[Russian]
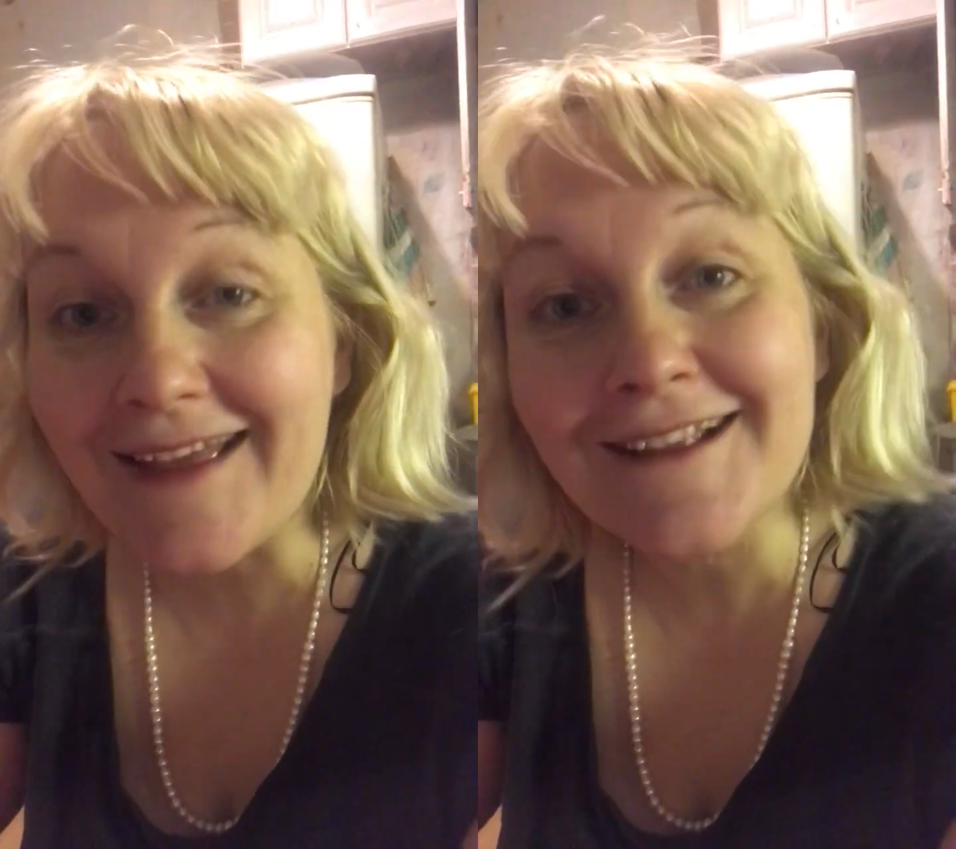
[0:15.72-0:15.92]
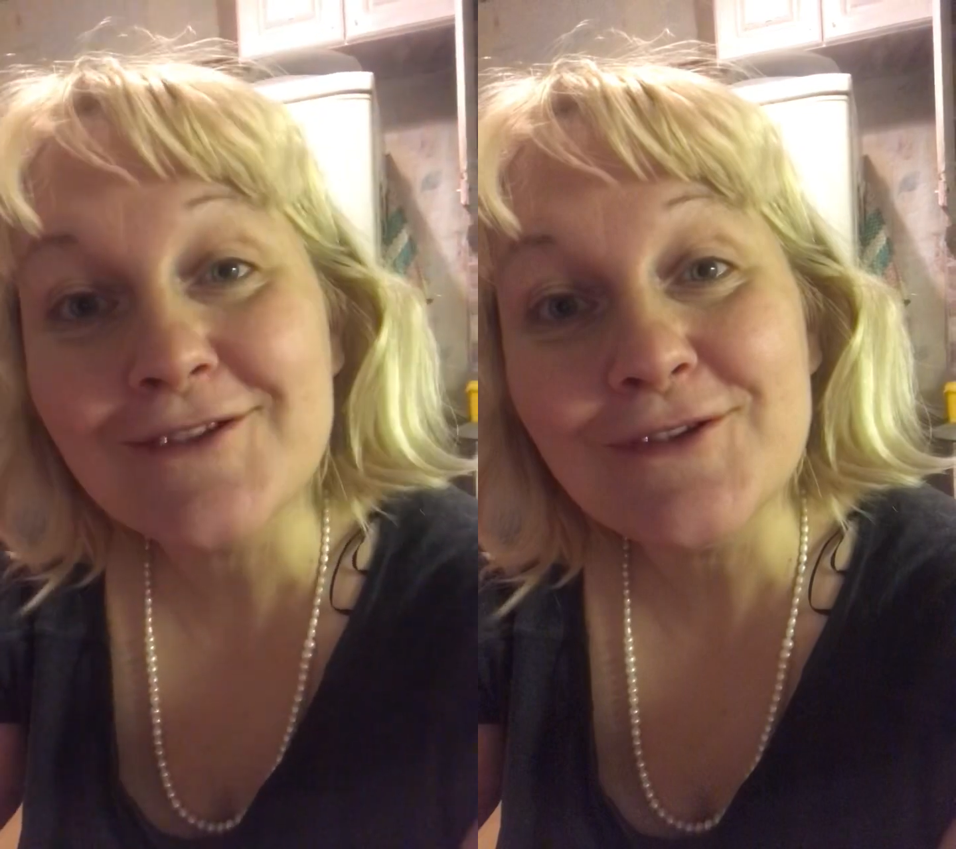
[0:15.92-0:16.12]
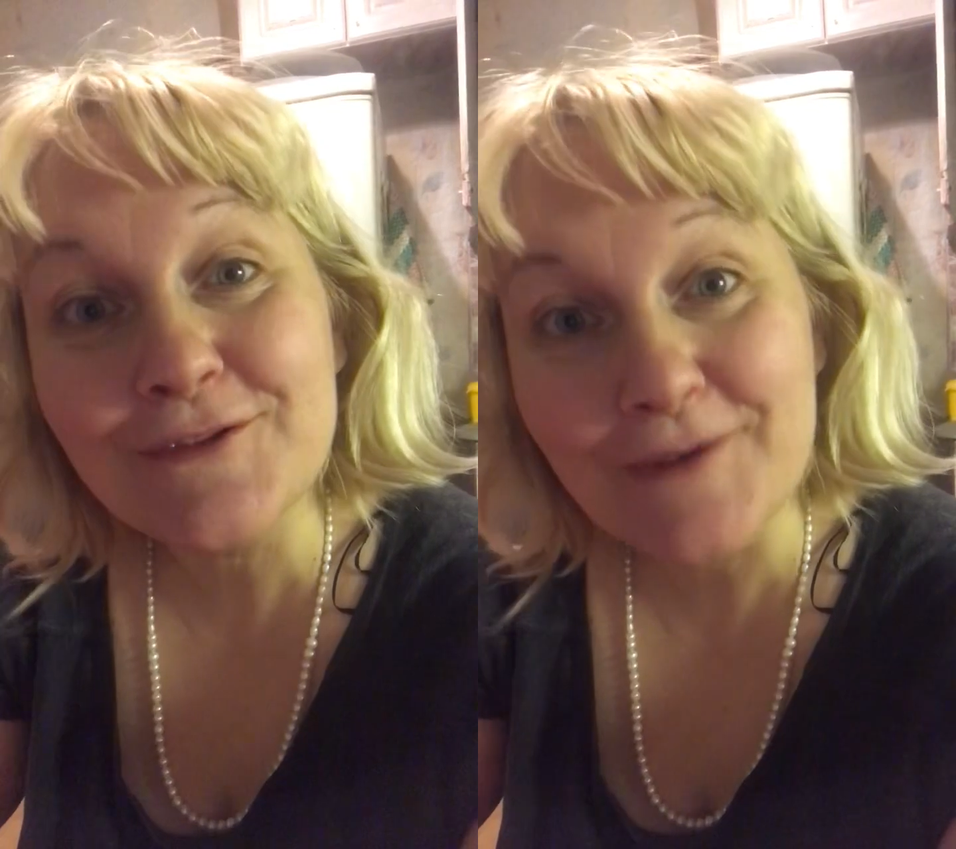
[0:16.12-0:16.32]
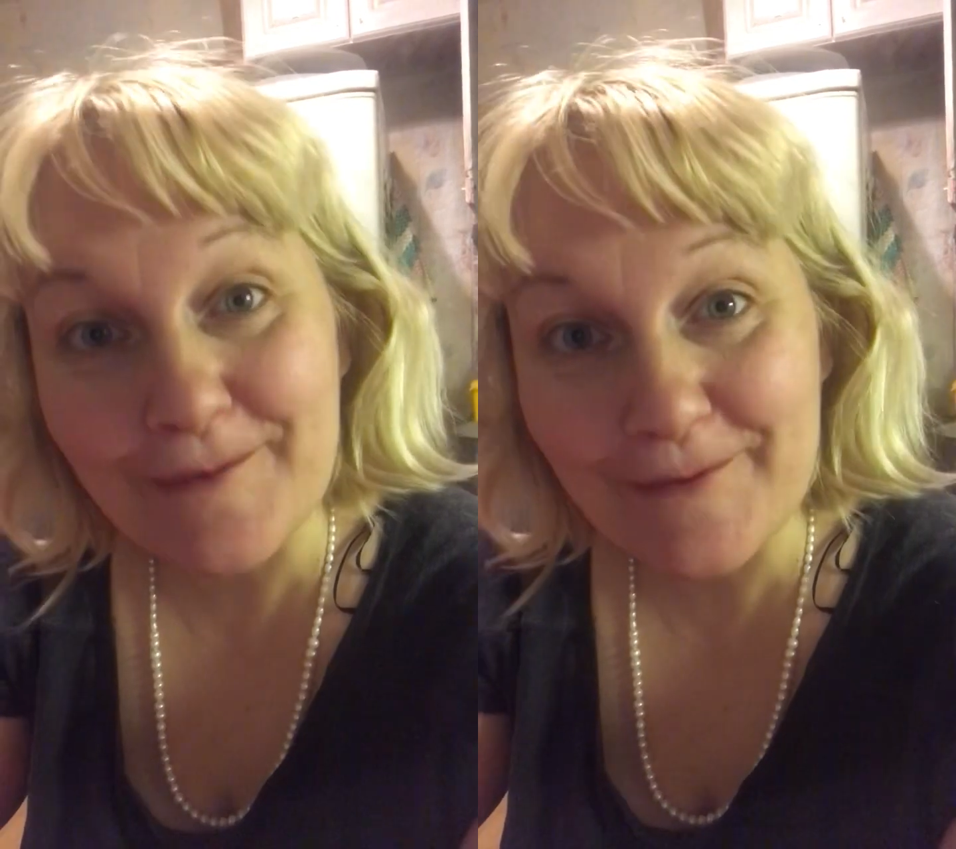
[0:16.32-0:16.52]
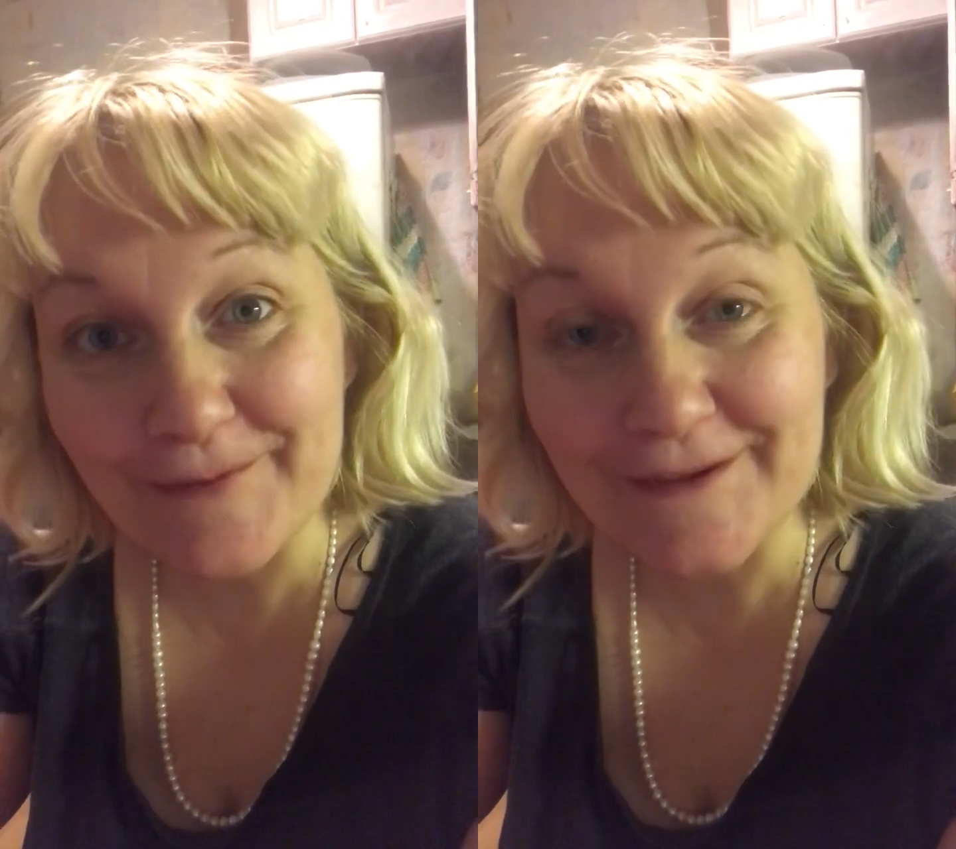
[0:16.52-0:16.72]
Ну и с
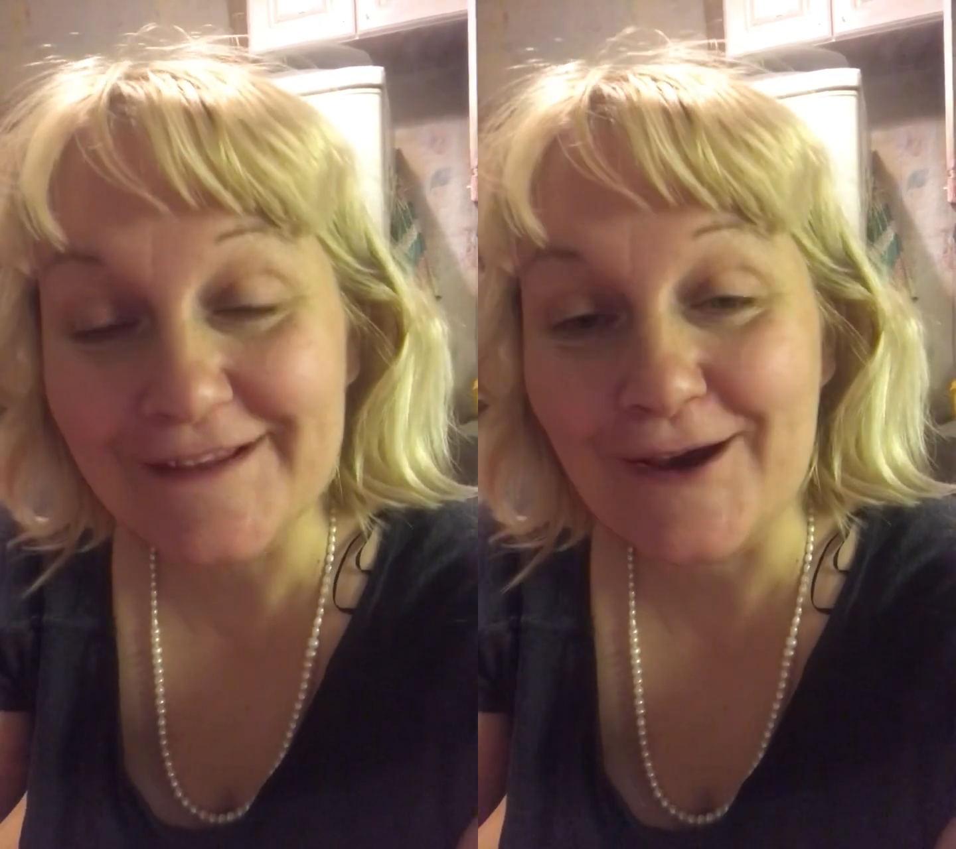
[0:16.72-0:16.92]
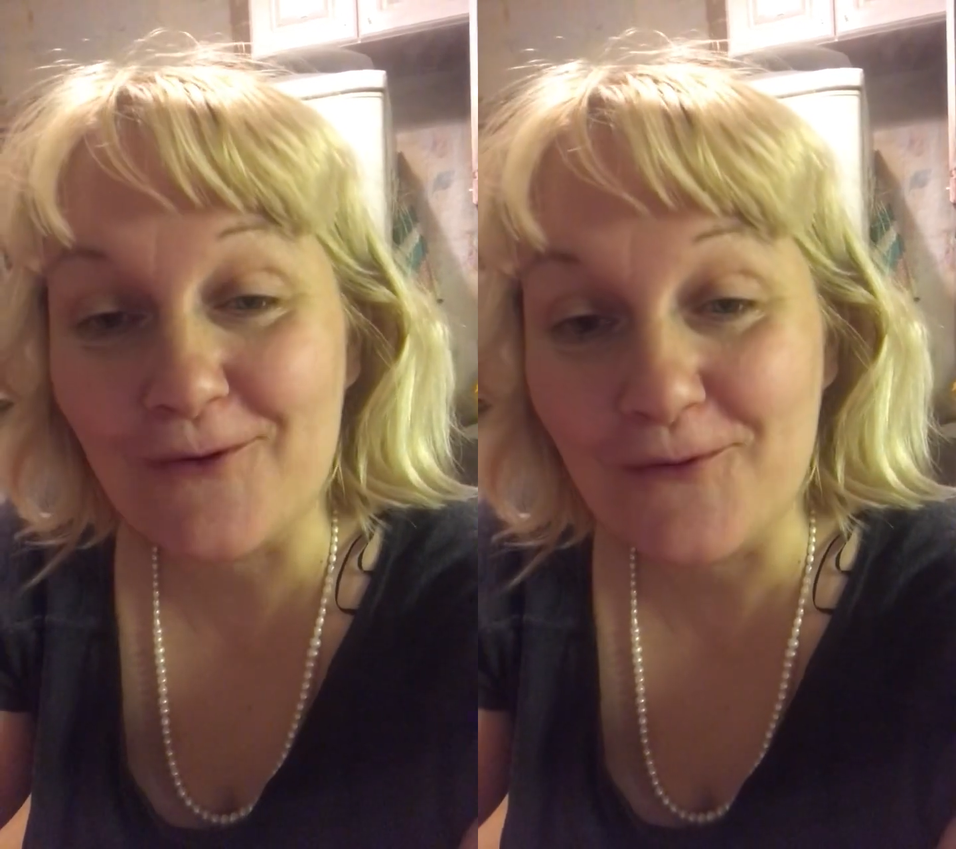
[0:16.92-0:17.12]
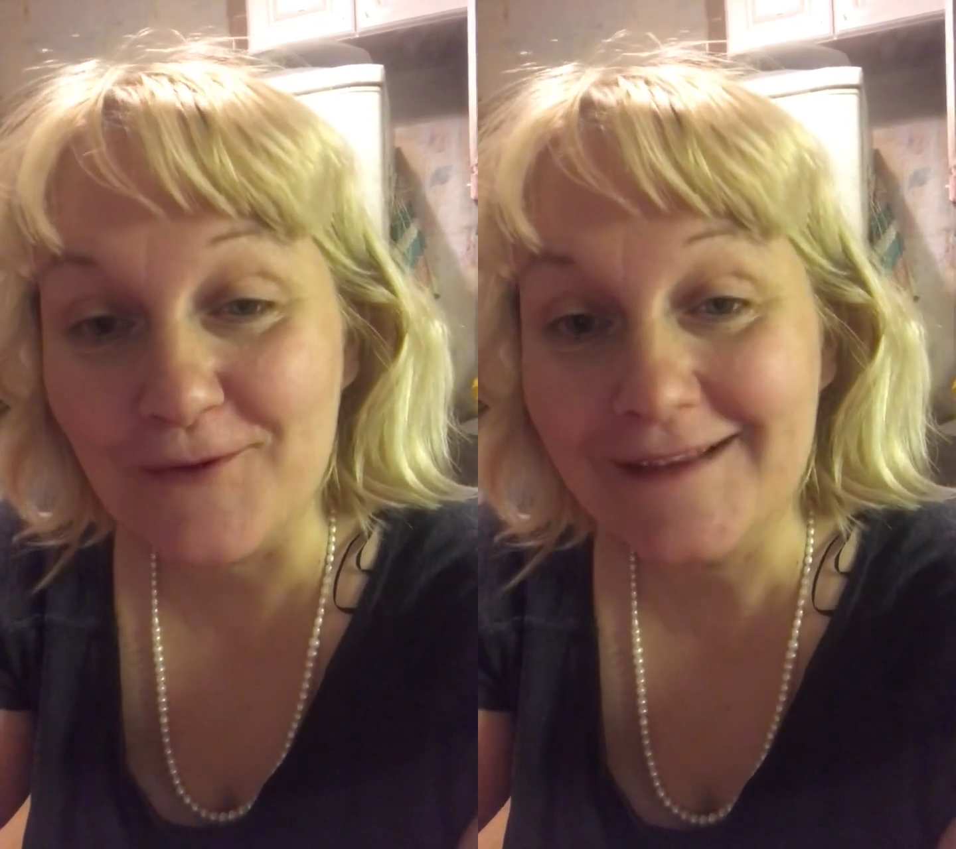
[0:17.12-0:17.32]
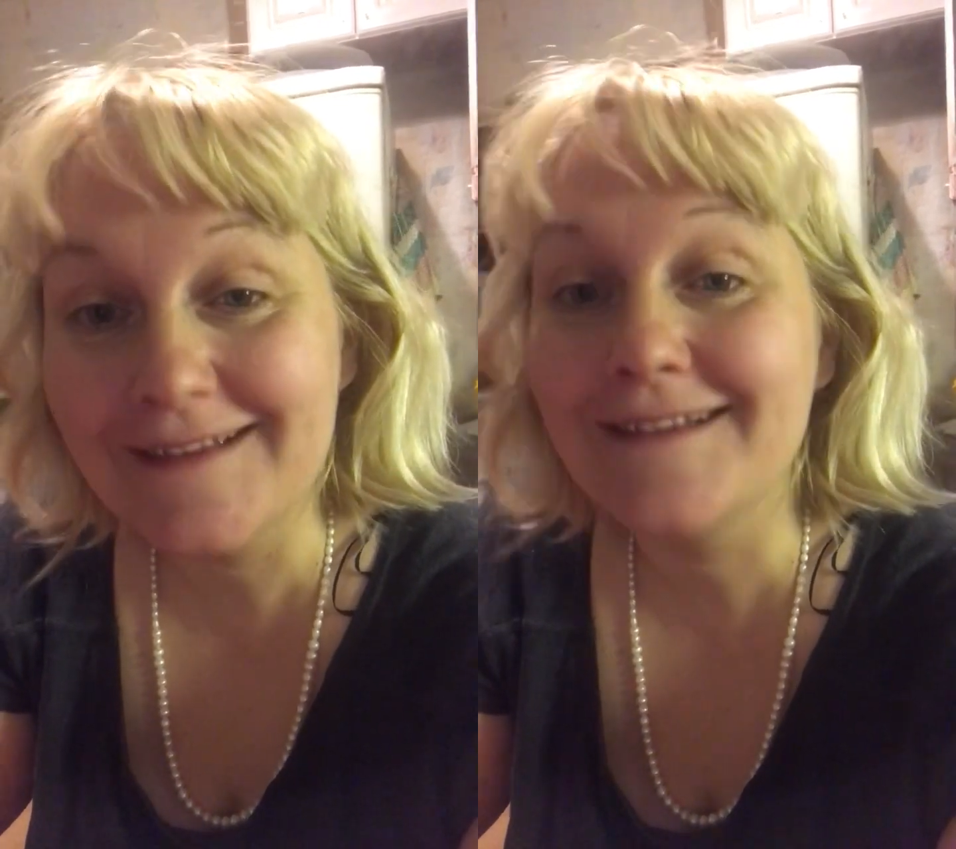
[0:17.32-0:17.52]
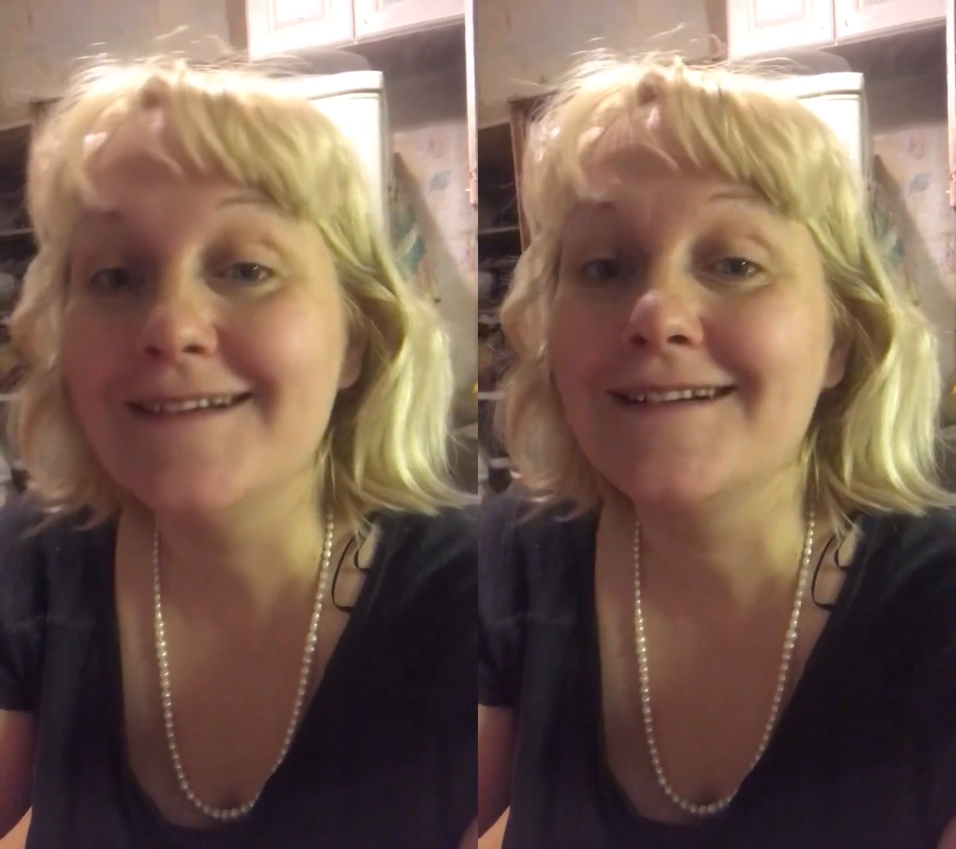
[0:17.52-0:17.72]
вами
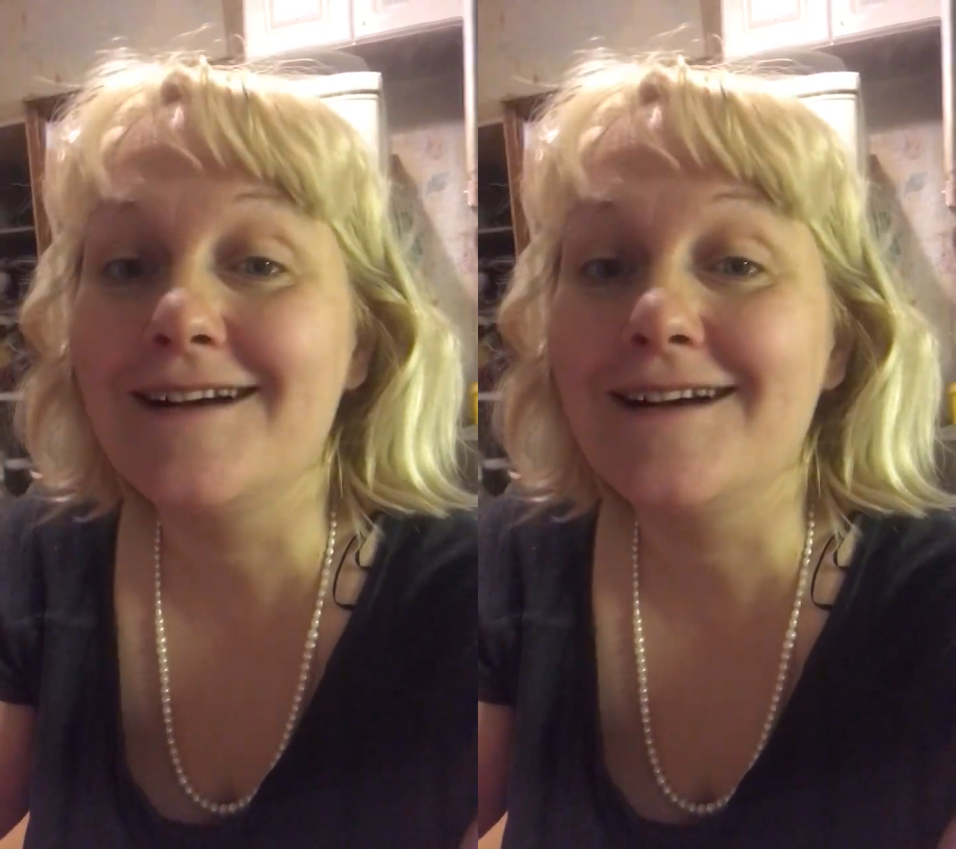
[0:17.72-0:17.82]
поздороваться,